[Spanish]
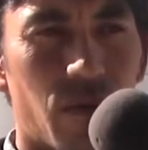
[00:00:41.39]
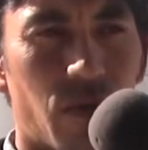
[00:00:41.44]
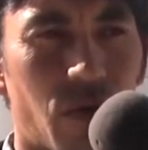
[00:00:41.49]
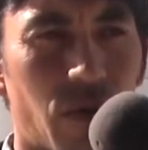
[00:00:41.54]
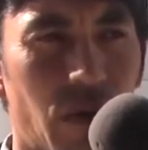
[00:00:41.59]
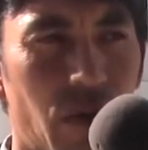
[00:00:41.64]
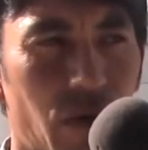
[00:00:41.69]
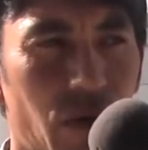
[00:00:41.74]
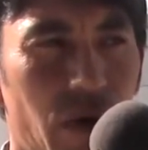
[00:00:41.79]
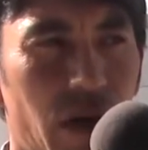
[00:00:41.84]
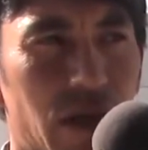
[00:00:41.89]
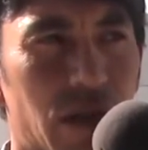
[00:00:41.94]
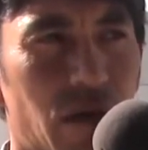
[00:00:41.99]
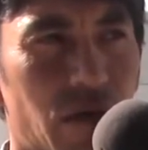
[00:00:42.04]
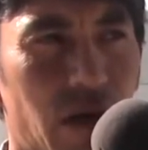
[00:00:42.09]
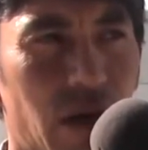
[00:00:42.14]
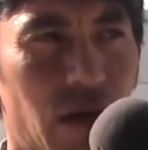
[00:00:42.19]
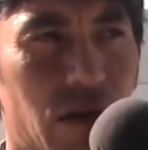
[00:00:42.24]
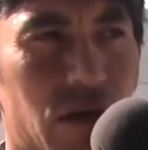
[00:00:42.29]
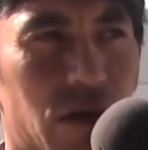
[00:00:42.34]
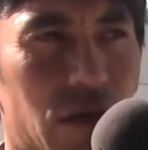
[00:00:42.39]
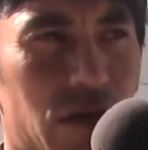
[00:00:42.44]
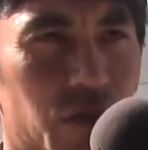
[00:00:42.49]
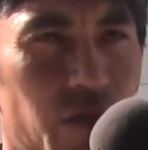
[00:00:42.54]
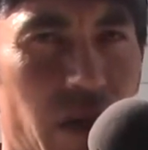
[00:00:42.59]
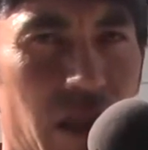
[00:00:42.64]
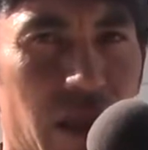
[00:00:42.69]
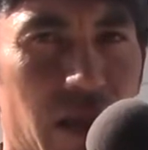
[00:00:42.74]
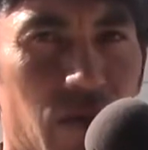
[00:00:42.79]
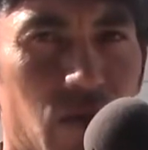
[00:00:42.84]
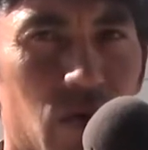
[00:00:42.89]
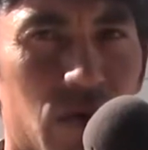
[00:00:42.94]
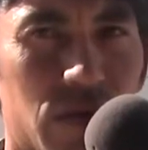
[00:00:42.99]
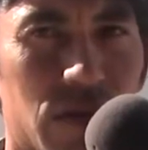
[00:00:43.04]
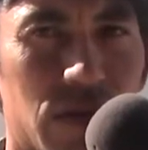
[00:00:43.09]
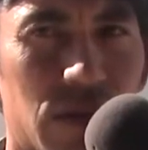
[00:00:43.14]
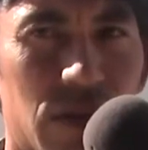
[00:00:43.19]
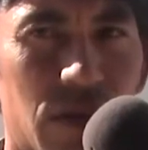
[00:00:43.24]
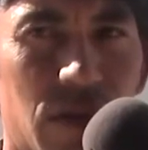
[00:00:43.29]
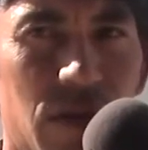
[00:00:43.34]
Por favor, es lo que nosotros
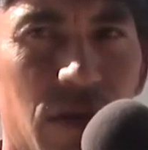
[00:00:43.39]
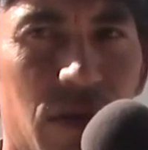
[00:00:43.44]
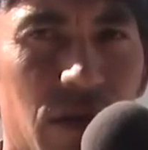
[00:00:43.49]
pedimos